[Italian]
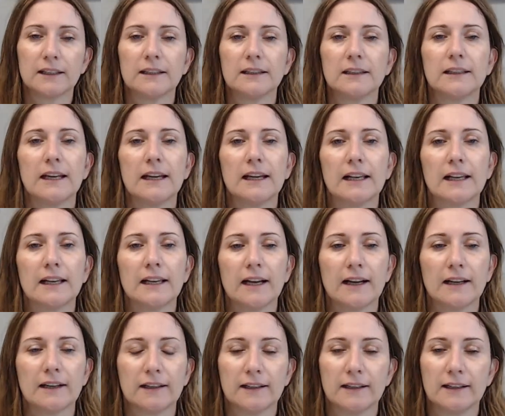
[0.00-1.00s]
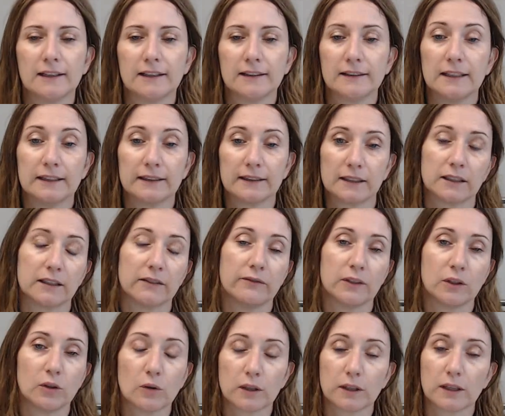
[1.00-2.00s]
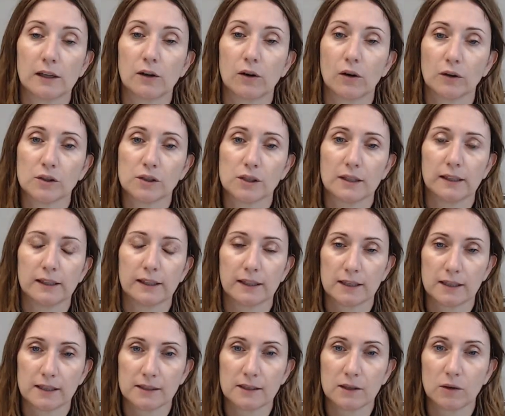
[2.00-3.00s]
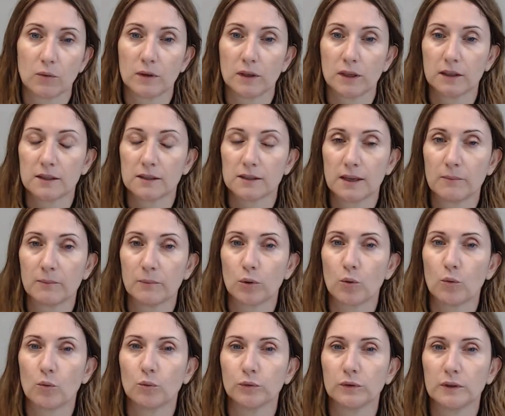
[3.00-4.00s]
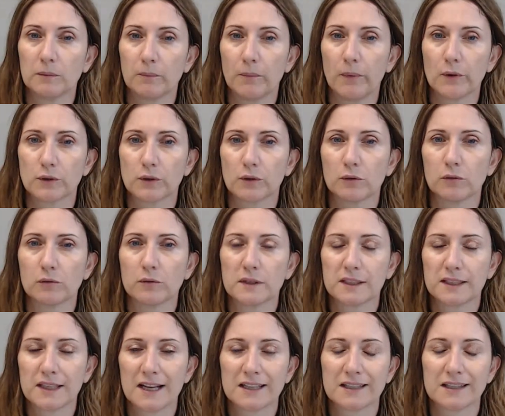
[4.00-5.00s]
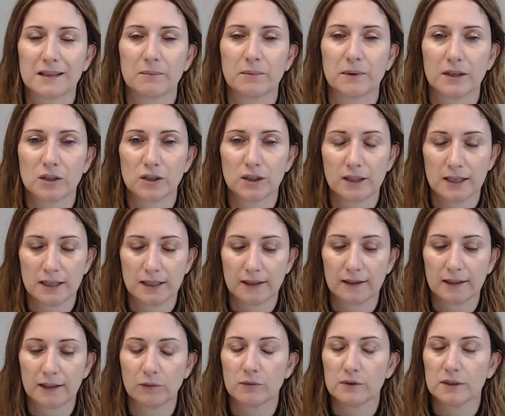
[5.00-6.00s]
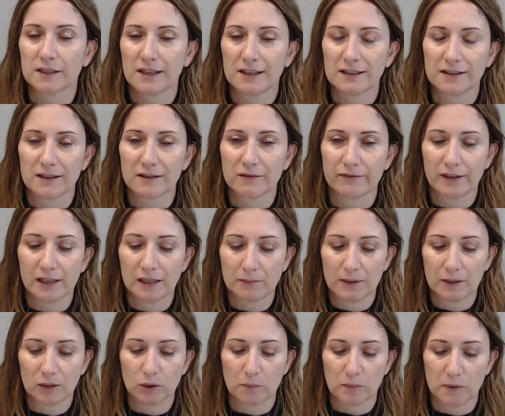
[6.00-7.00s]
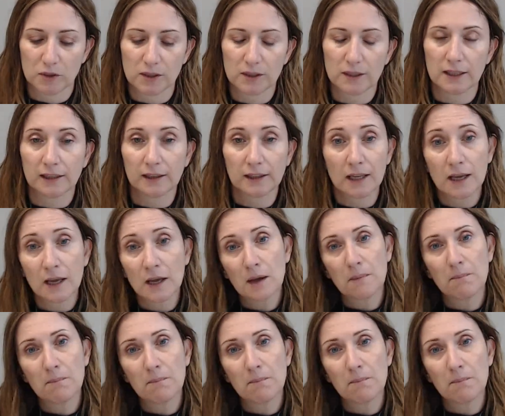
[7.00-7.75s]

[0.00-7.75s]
della, eh, dell'entrata in vigore del codice della crisi, quindi ad esempio un deposito di un'istanza precedente, di un'istanza di fallimento precedente,